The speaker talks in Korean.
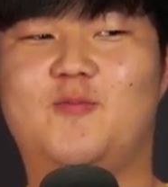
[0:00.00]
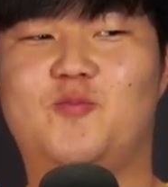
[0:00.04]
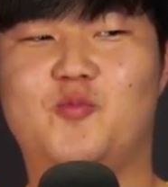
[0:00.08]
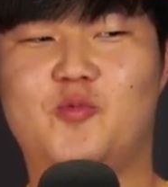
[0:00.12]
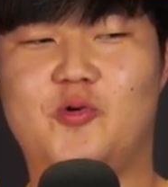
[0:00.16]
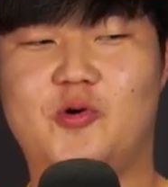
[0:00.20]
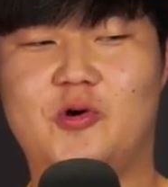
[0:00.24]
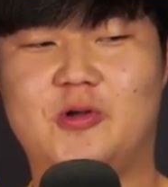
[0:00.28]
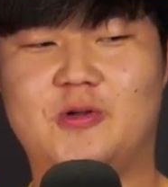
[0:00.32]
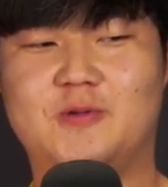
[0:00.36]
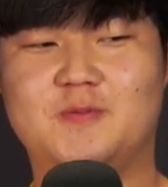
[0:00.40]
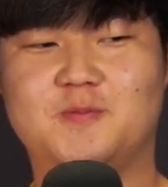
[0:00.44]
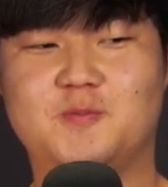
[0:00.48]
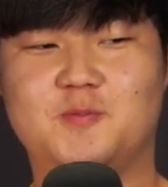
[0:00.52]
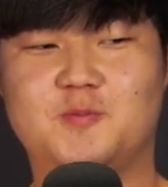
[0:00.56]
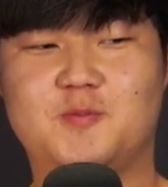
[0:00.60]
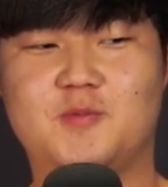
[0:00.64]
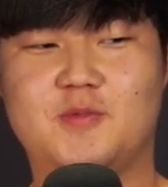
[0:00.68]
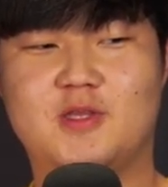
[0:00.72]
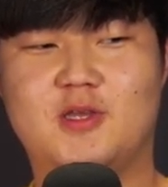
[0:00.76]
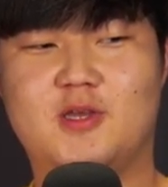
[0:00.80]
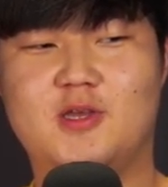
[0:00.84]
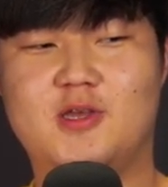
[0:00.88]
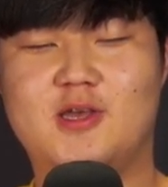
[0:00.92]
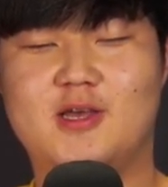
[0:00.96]
뭐
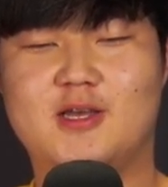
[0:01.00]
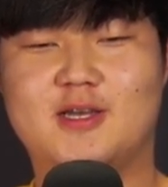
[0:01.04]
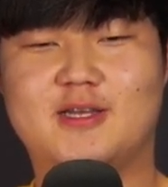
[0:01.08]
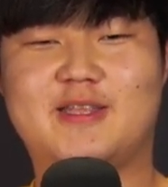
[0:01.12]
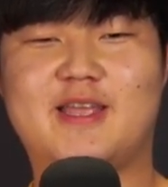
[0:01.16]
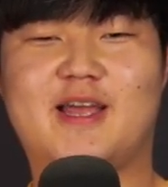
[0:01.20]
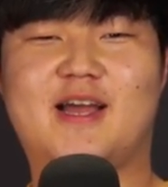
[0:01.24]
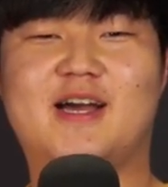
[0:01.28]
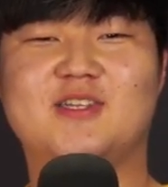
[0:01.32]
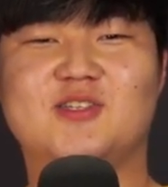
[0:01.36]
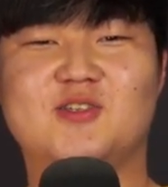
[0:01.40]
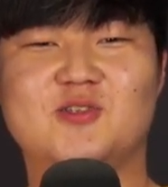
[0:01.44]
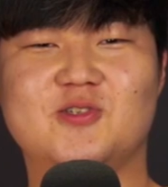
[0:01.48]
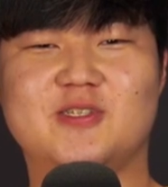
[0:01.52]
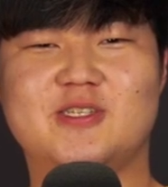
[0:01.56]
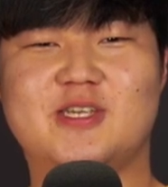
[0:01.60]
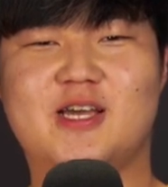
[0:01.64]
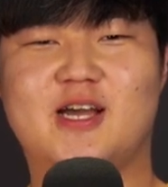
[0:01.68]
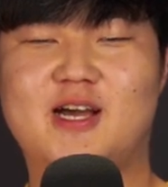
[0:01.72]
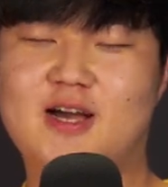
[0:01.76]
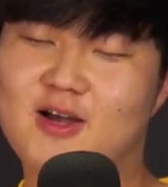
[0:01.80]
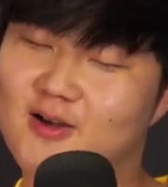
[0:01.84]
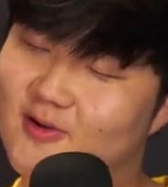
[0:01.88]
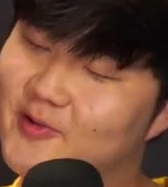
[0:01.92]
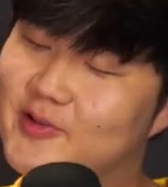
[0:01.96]
그때 가서는
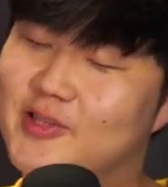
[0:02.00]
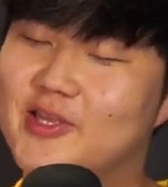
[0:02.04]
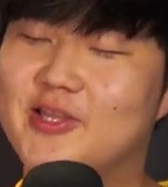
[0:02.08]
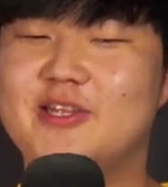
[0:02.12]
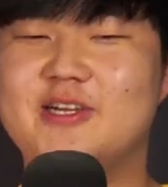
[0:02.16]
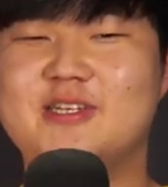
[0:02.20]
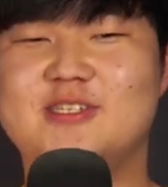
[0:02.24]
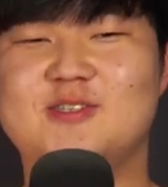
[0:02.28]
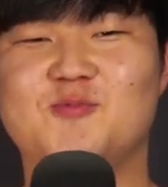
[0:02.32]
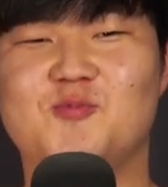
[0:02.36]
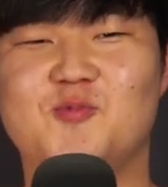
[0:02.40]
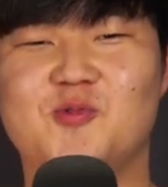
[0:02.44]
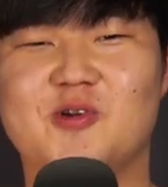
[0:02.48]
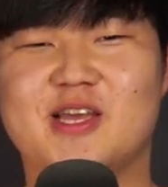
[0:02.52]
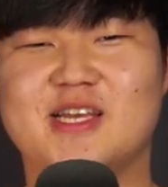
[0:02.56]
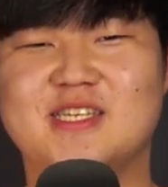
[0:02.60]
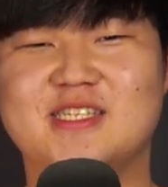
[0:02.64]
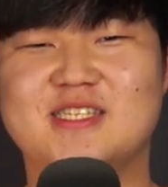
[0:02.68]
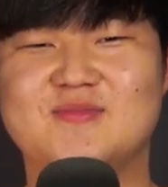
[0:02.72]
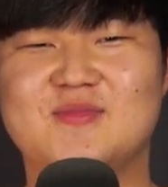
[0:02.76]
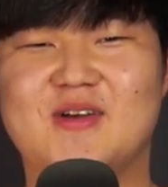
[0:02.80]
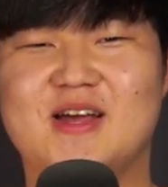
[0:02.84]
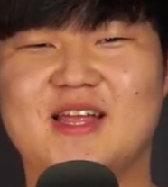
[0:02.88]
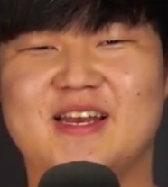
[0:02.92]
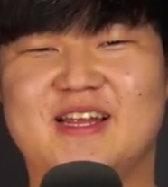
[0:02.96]
제가 어떻게 될지
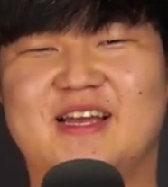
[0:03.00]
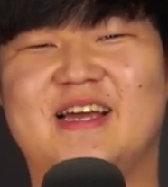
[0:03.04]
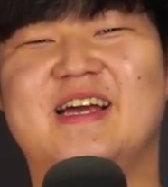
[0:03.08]
모르겠지만